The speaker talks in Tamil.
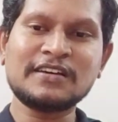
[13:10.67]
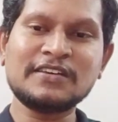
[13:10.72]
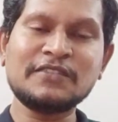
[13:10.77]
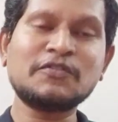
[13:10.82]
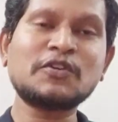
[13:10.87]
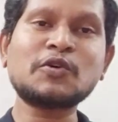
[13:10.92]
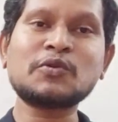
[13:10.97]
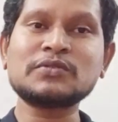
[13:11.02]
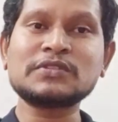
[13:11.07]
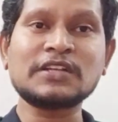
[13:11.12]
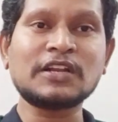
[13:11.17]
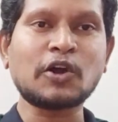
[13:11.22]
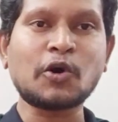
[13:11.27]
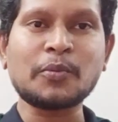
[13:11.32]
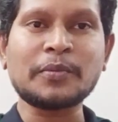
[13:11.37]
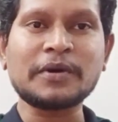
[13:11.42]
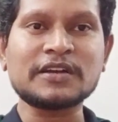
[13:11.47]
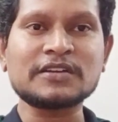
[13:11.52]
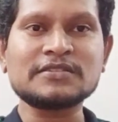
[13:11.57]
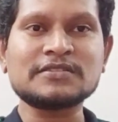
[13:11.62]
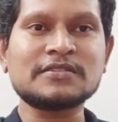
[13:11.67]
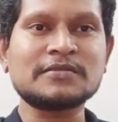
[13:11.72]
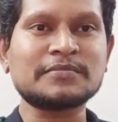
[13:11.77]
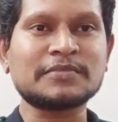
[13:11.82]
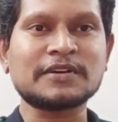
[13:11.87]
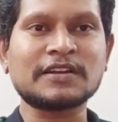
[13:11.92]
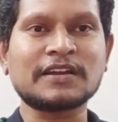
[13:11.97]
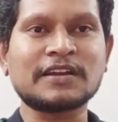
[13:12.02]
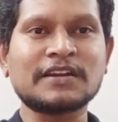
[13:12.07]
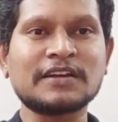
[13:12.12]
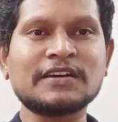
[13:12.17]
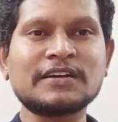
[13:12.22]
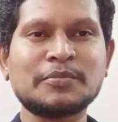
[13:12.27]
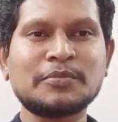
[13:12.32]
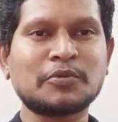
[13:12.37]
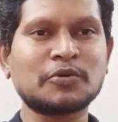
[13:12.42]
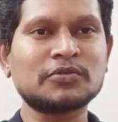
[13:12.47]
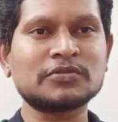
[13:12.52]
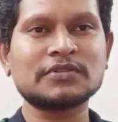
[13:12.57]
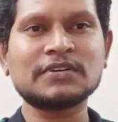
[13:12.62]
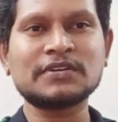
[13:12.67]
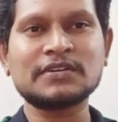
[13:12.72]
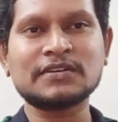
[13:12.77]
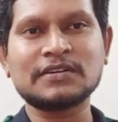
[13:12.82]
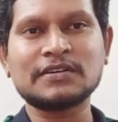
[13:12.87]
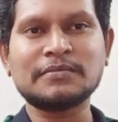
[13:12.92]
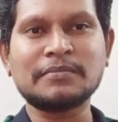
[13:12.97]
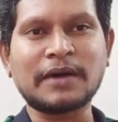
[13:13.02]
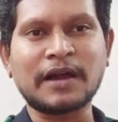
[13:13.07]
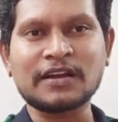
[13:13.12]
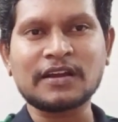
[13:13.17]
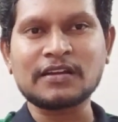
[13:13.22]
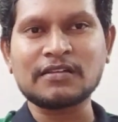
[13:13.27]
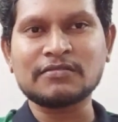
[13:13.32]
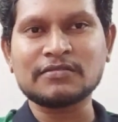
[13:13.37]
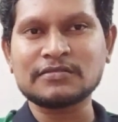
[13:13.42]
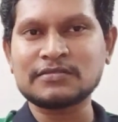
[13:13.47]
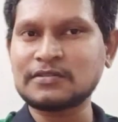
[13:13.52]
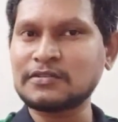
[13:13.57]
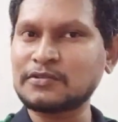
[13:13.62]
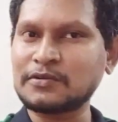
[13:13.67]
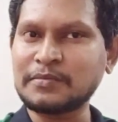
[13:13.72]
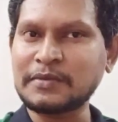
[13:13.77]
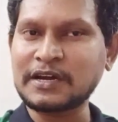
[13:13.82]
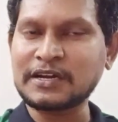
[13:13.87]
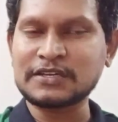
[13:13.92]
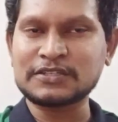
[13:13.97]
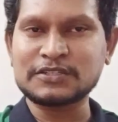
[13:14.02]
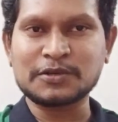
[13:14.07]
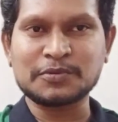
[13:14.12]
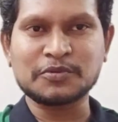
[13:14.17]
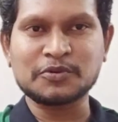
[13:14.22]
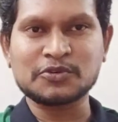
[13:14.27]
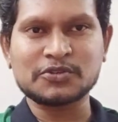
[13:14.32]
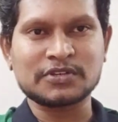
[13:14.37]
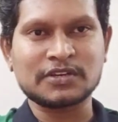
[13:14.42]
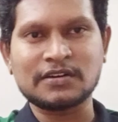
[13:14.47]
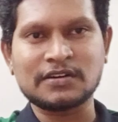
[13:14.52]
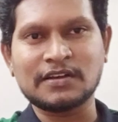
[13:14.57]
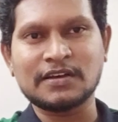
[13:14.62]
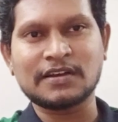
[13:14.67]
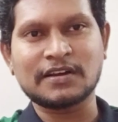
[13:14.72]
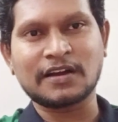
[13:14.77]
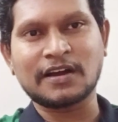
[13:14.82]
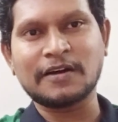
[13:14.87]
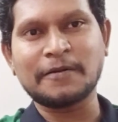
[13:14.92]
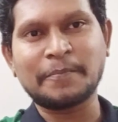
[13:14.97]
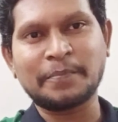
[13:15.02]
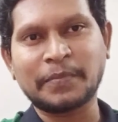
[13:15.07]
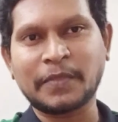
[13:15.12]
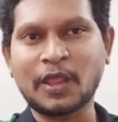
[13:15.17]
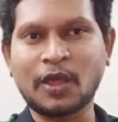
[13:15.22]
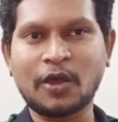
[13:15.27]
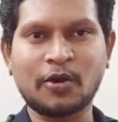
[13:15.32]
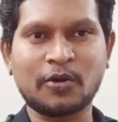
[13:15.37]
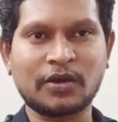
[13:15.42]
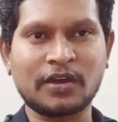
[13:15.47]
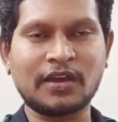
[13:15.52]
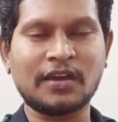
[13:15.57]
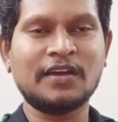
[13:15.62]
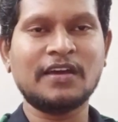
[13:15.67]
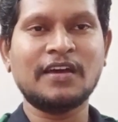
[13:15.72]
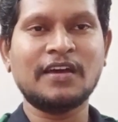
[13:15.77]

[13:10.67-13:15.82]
இவனும் வந்து லவ் மேரேஜ் தான் பண்ணிக்கிட்டான் இப்போ வந்து பேங்க்கில் வந்து ஒரு மேனேஜர் பொசிஷனில் இருக்கான் ஓகே